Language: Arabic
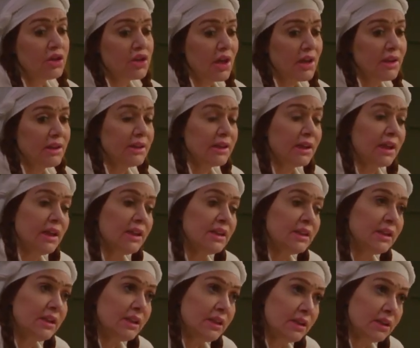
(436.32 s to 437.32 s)
شهادتك
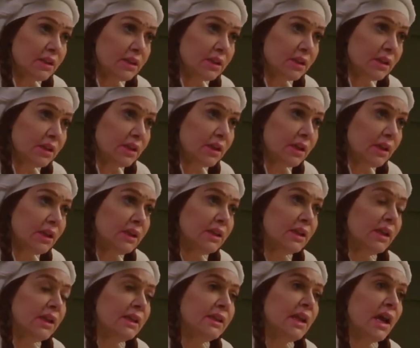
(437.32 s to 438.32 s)
قالت لي
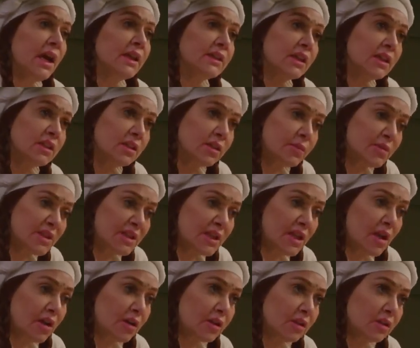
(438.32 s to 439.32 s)
ان هي هترتب
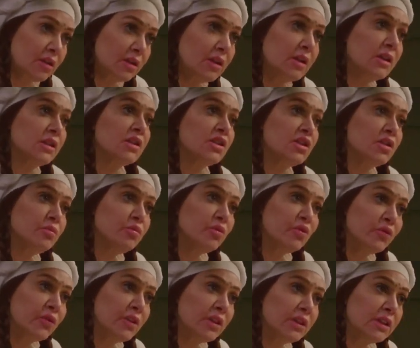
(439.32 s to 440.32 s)
زياره تجيب
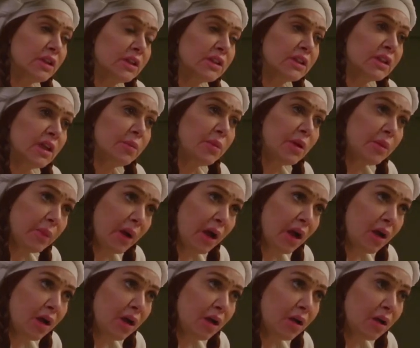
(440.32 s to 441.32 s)
مفيده نتقابل
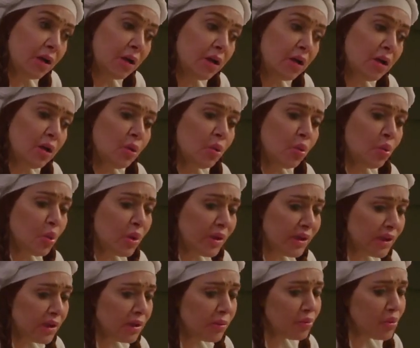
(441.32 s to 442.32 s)
معاها
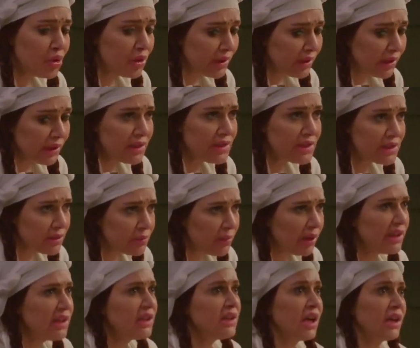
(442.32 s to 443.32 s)
وانا ممكن اجس
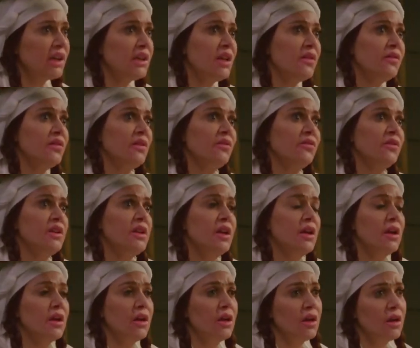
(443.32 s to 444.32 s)
ميتها كده افهم
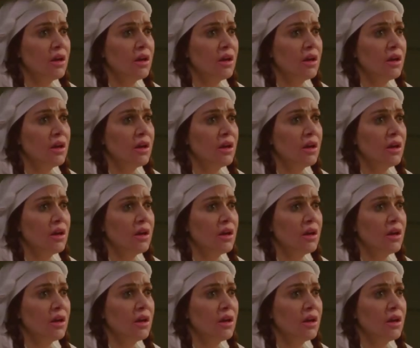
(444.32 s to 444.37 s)
فيها إيه.